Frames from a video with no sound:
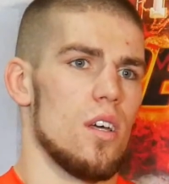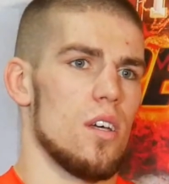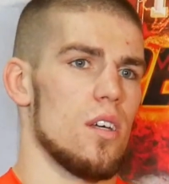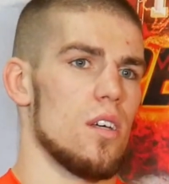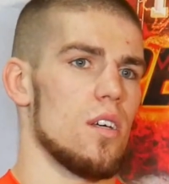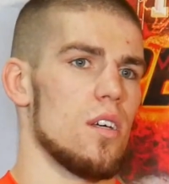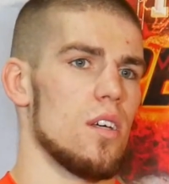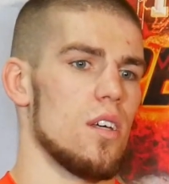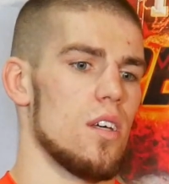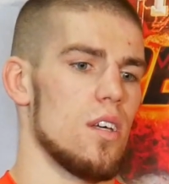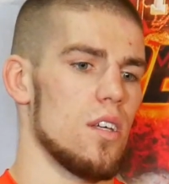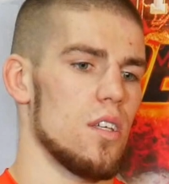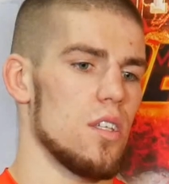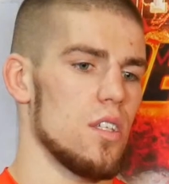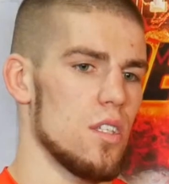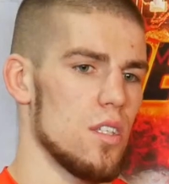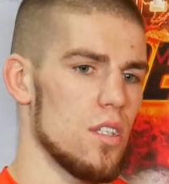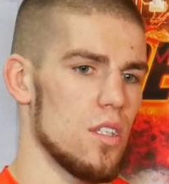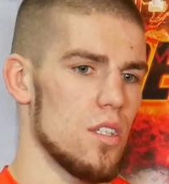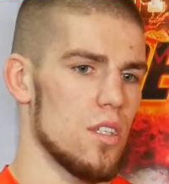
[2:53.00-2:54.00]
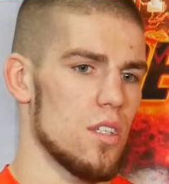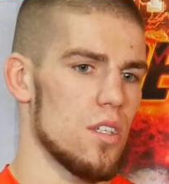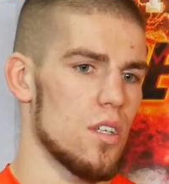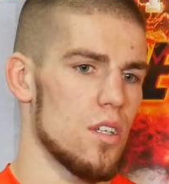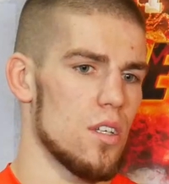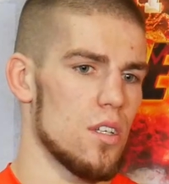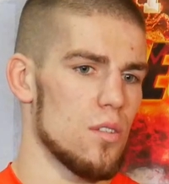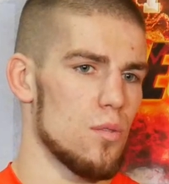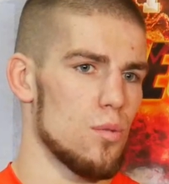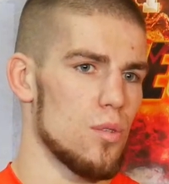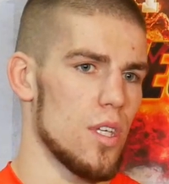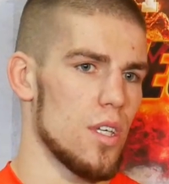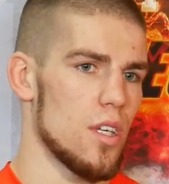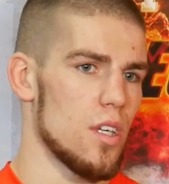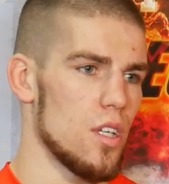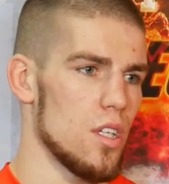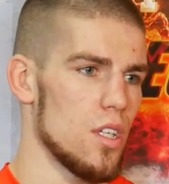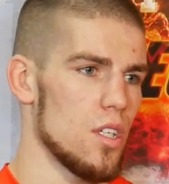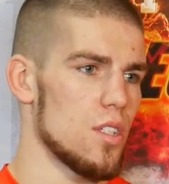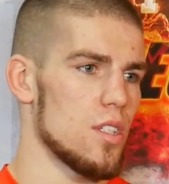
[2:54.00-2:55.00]
E, I tutaj
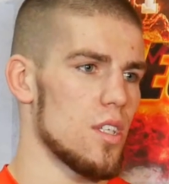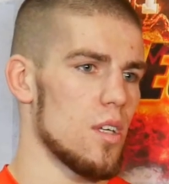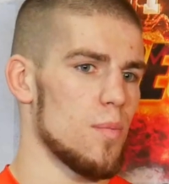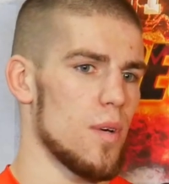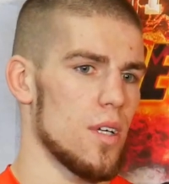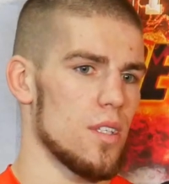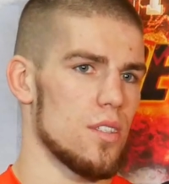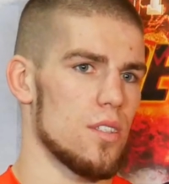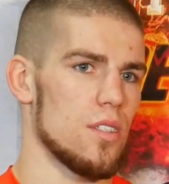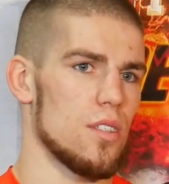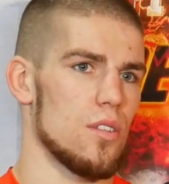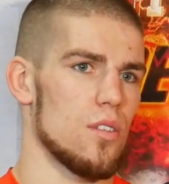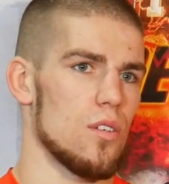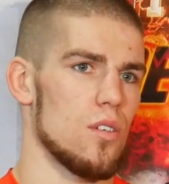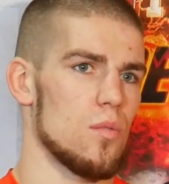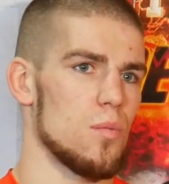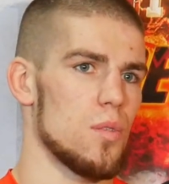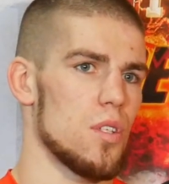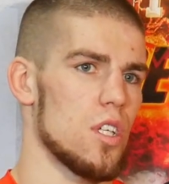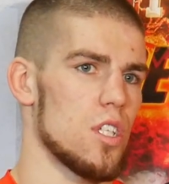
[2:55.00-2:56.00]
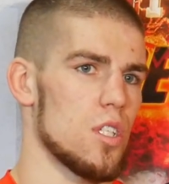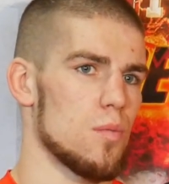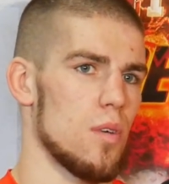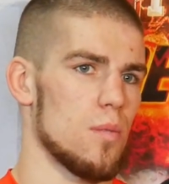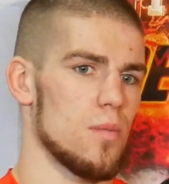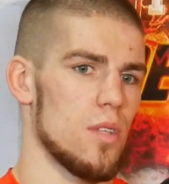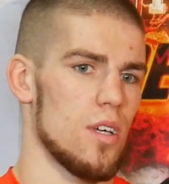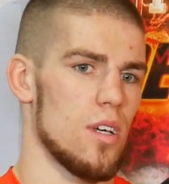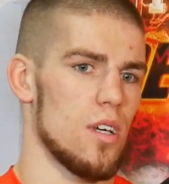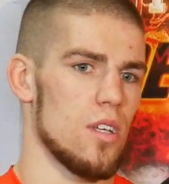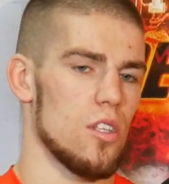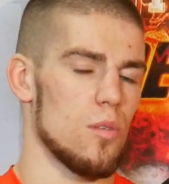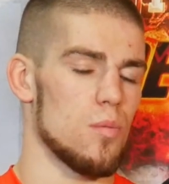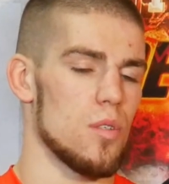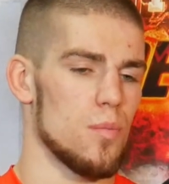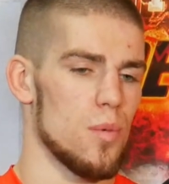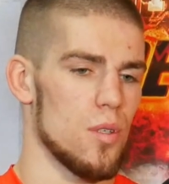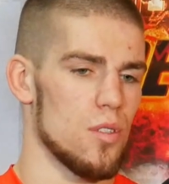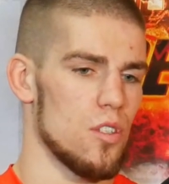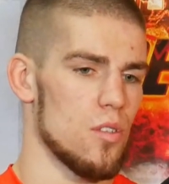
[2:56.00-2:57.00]
clinch, zapasy to myślę, że mam na
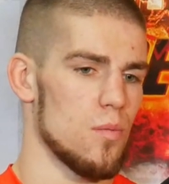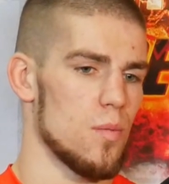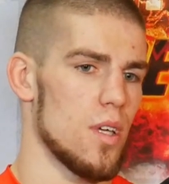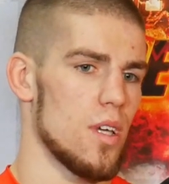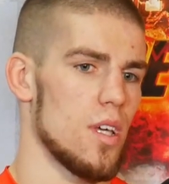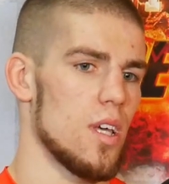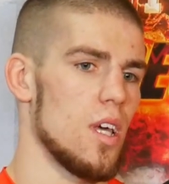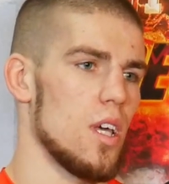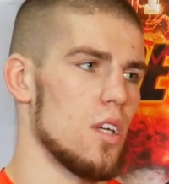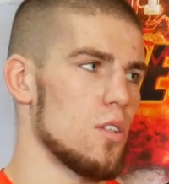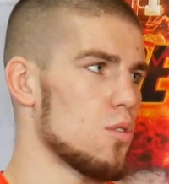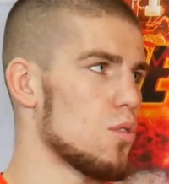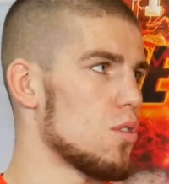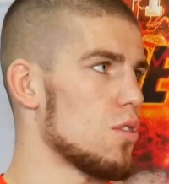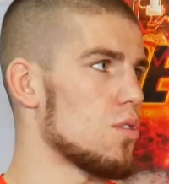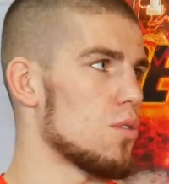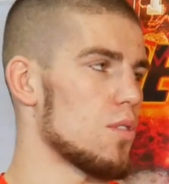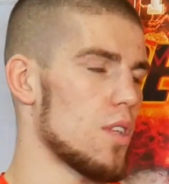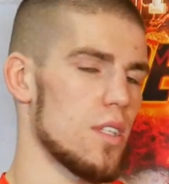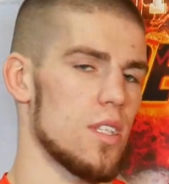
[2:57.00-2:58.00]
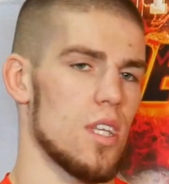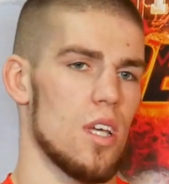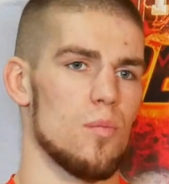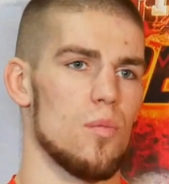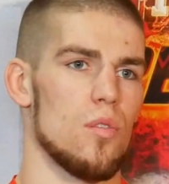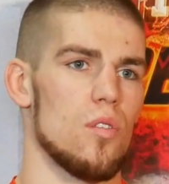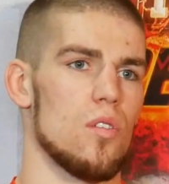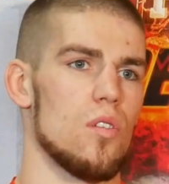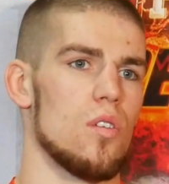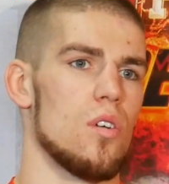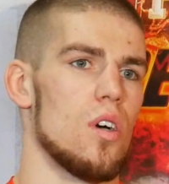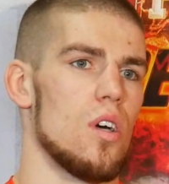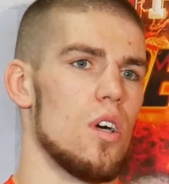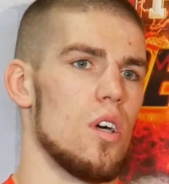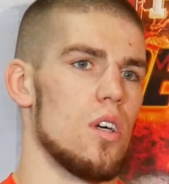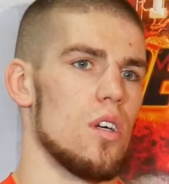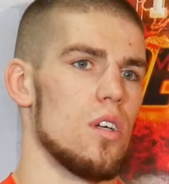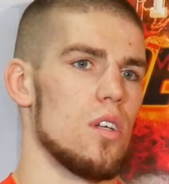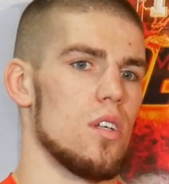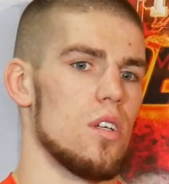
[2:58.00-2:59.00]
dobrym poziomie, tu tak samo,
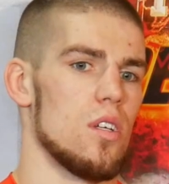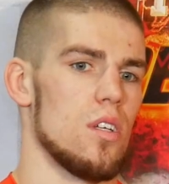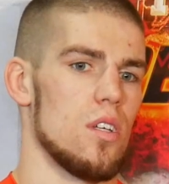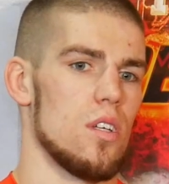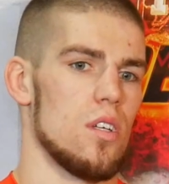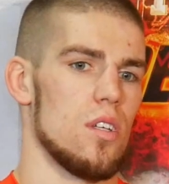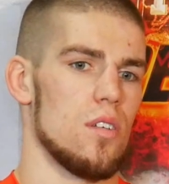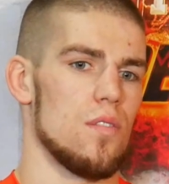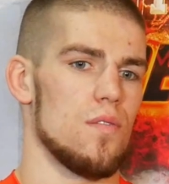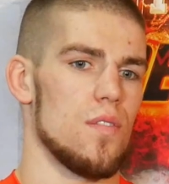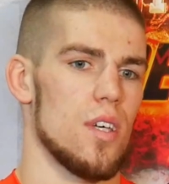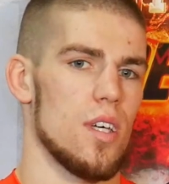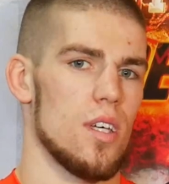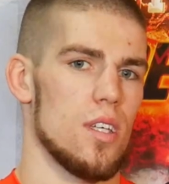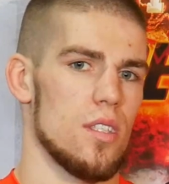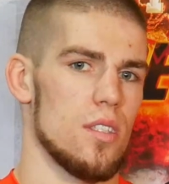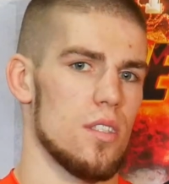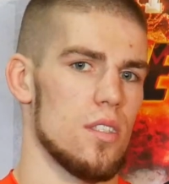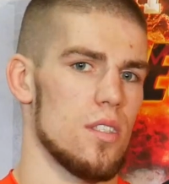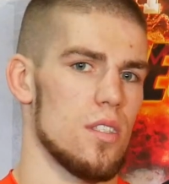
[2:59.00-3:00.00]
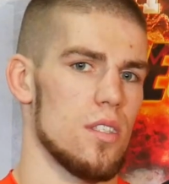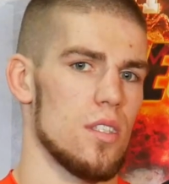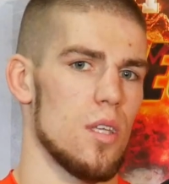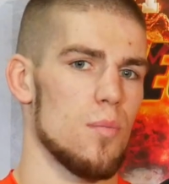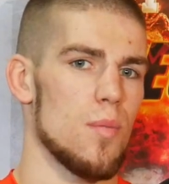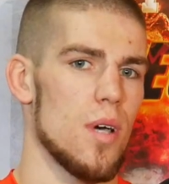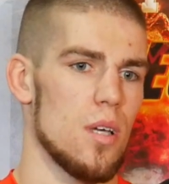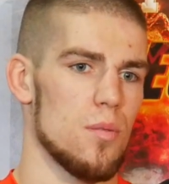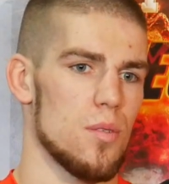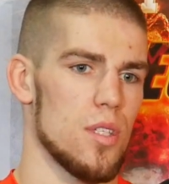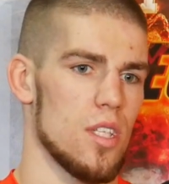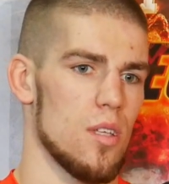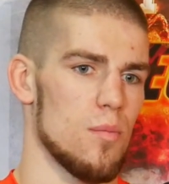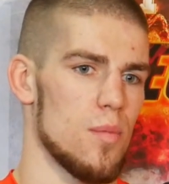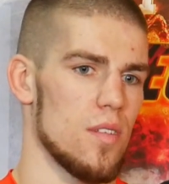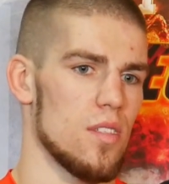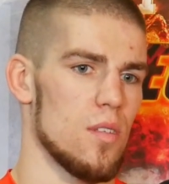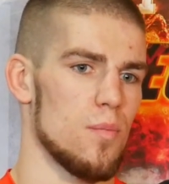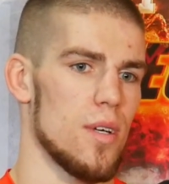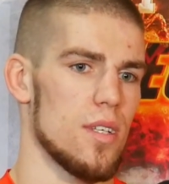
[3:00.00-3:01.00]
e, więc nie bałem się tak
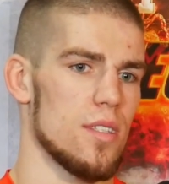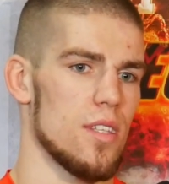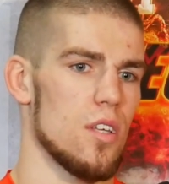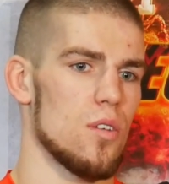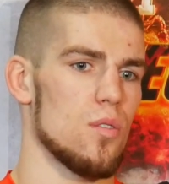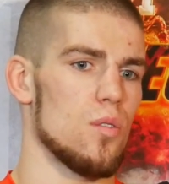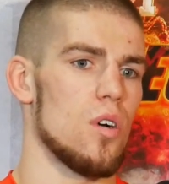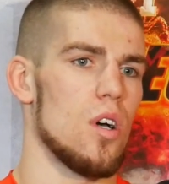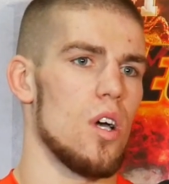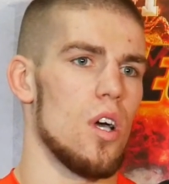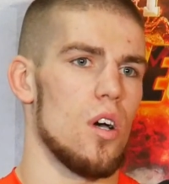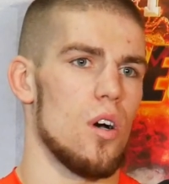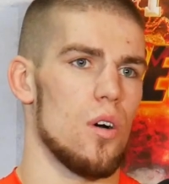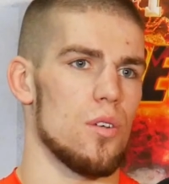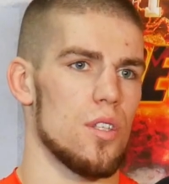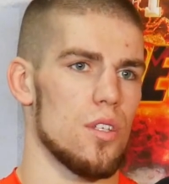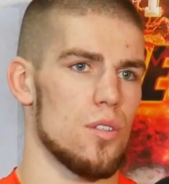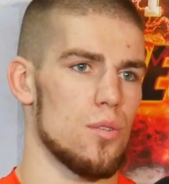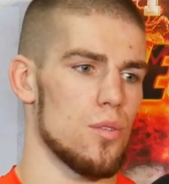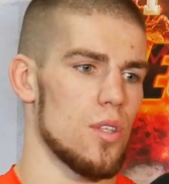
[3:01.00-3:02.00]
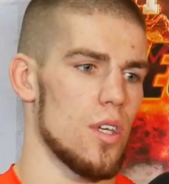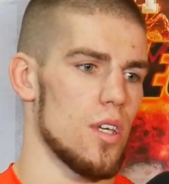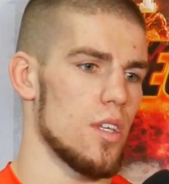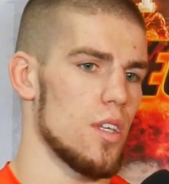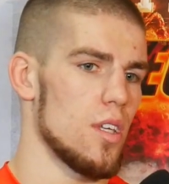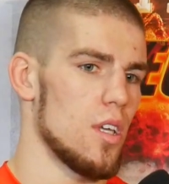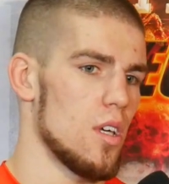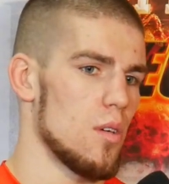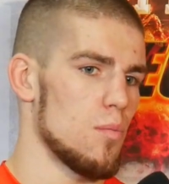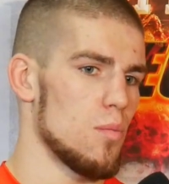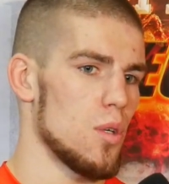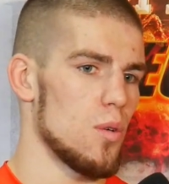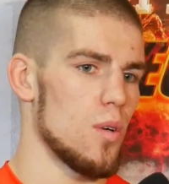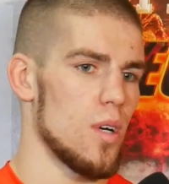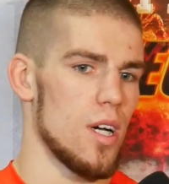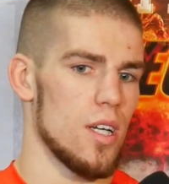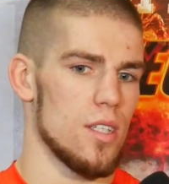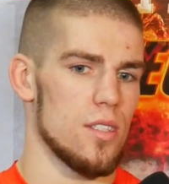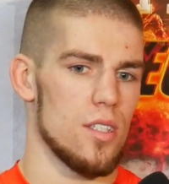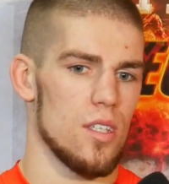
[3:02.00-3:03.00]
naprawdę parteru, chociaż tutaj
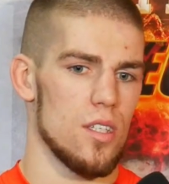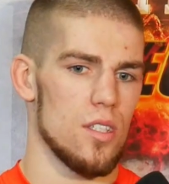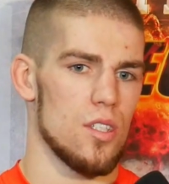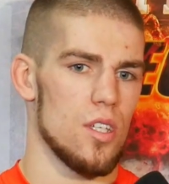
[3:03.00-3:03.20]
były akcje,